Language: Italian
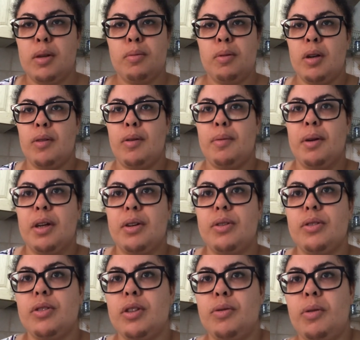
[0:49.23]
però va bene
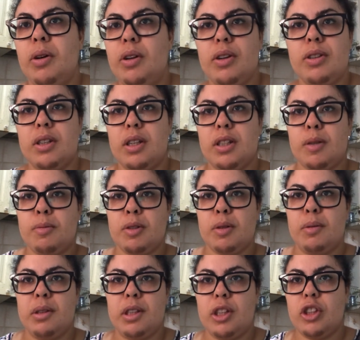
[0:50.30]
così voglio essere
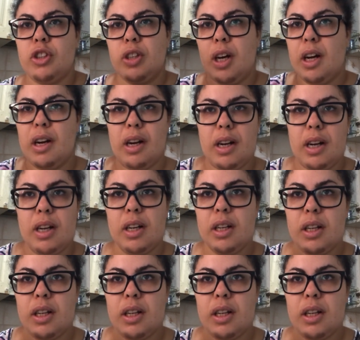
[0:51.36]
semplicemente scialla